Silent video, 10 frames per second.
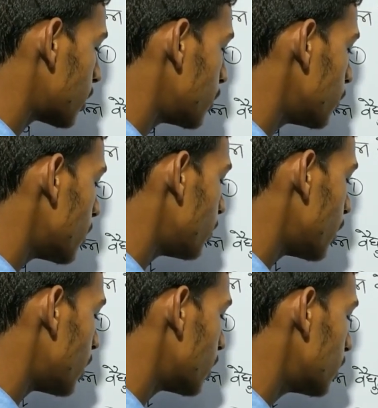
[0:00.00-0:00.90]
क्यू
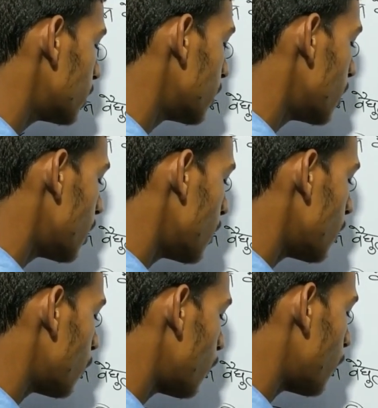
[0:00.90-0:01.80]
अपॉन
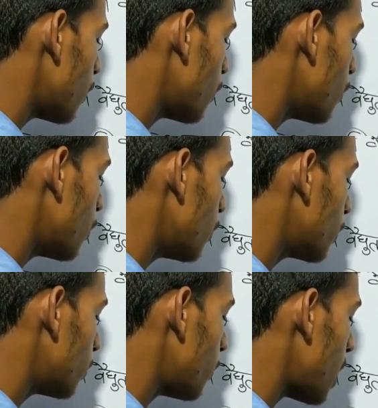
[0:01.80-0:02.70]

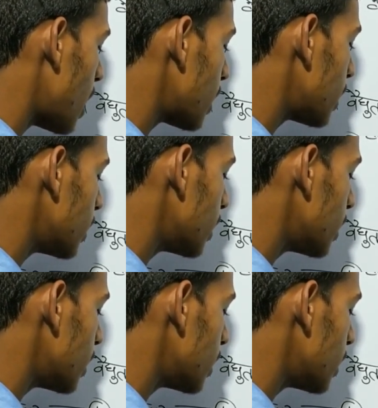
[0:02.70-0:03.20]
फोर पाई